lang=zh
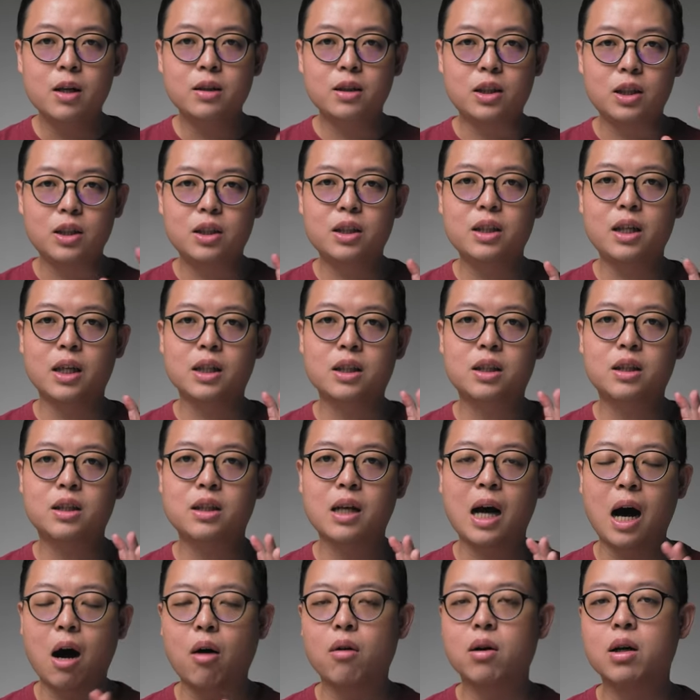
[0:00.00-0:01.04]
其实也是
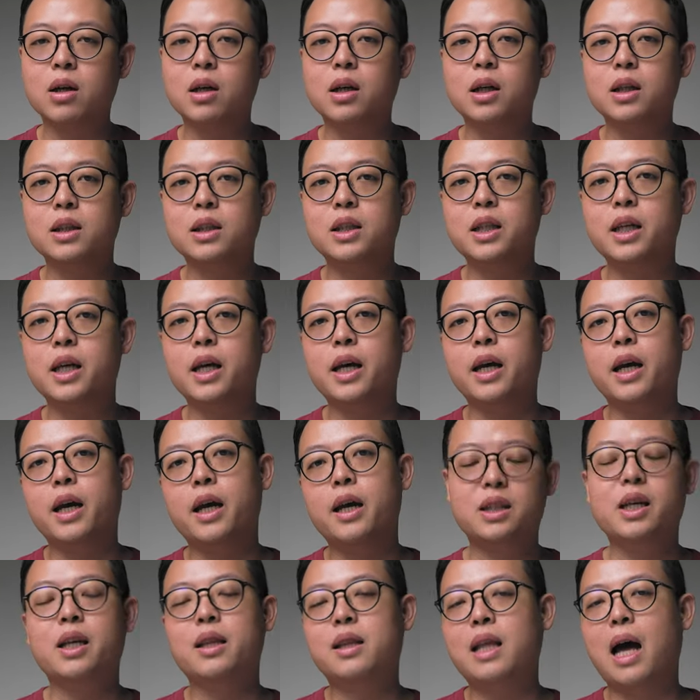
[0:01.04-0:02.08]
好喝而且
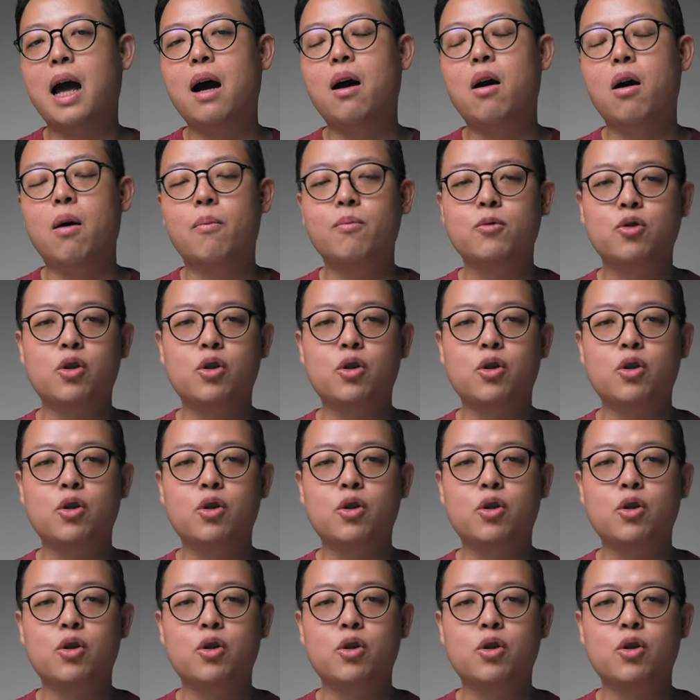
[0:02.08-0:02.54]
简单哦，